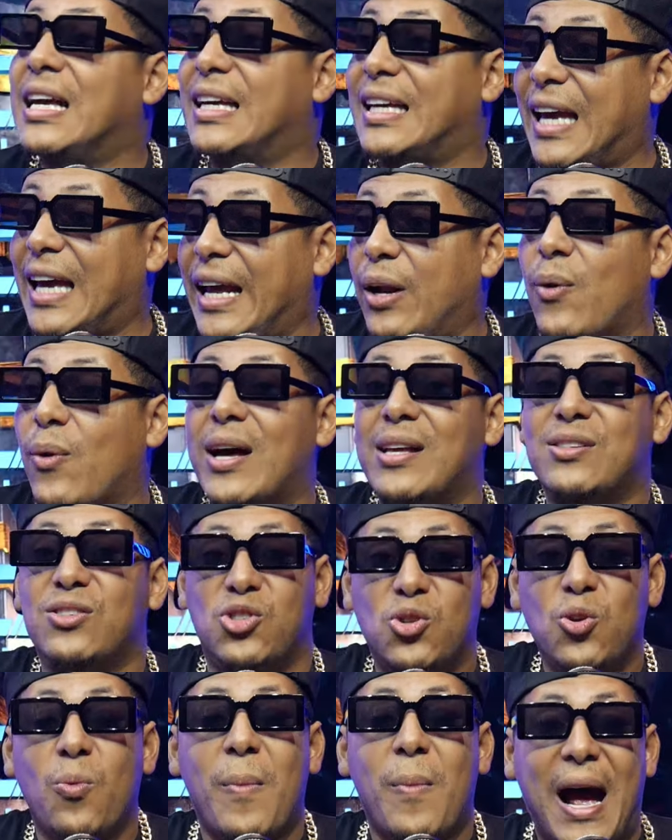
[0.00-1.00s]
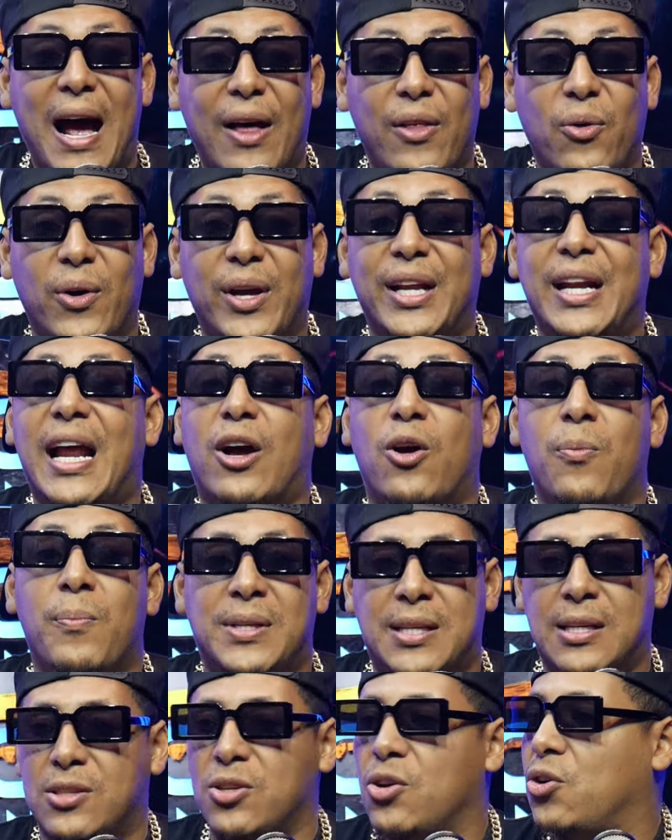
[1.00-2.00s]
que lo han sumado en la
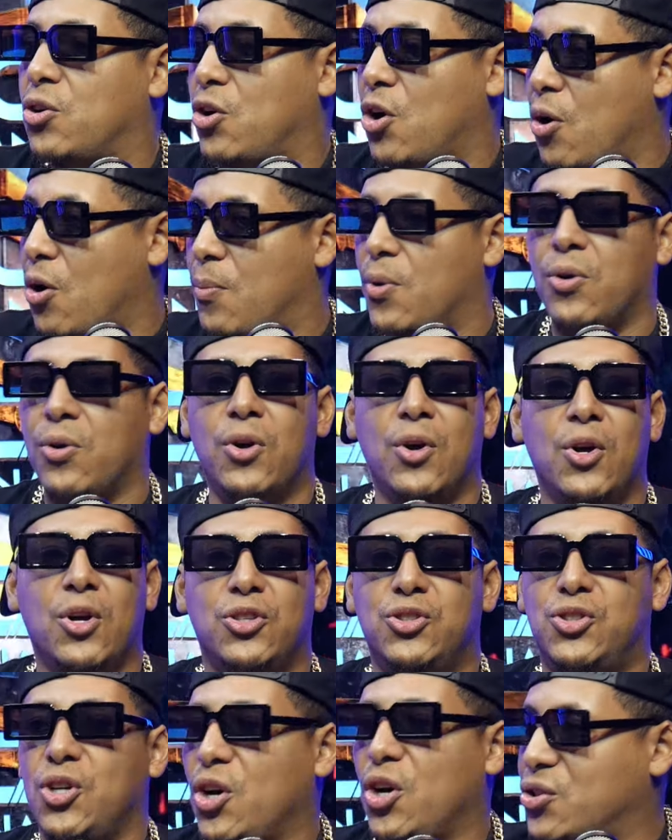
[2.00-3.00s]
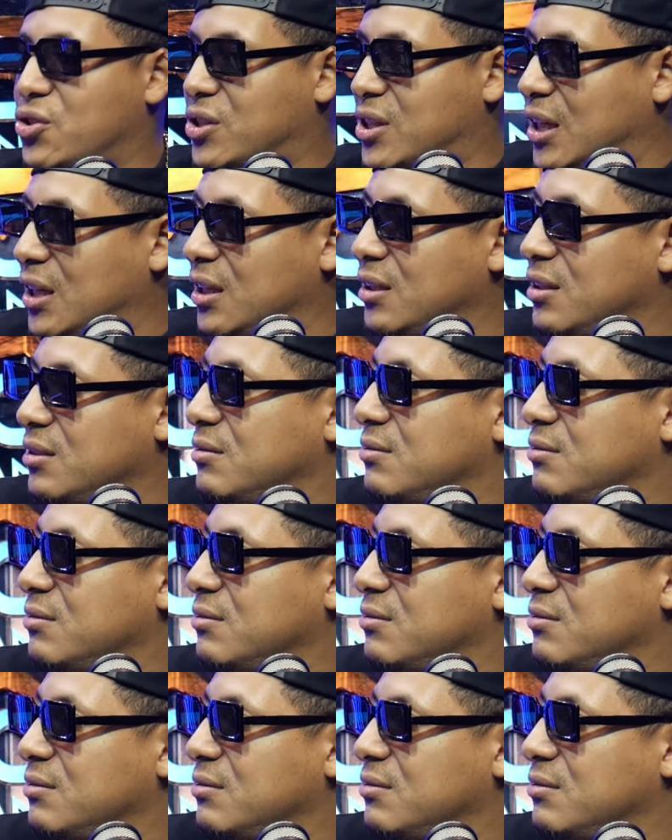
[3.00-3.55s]
conversación, como Justin.